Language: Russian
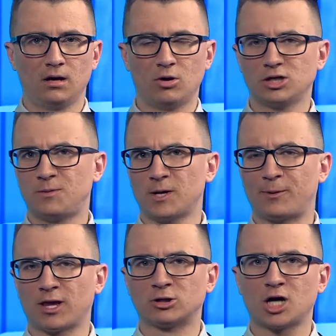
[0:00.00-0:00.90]
Ну а теперь
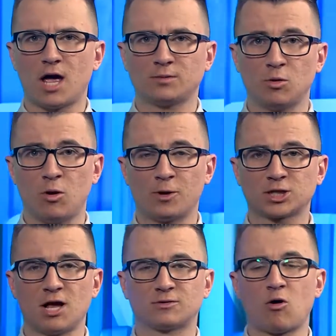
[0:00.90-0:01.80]
продолжаем тему
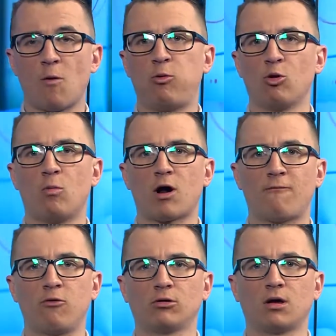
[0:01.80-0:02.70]
Переславского
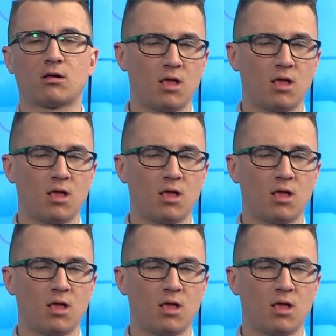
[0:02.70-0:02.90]
полумарафона.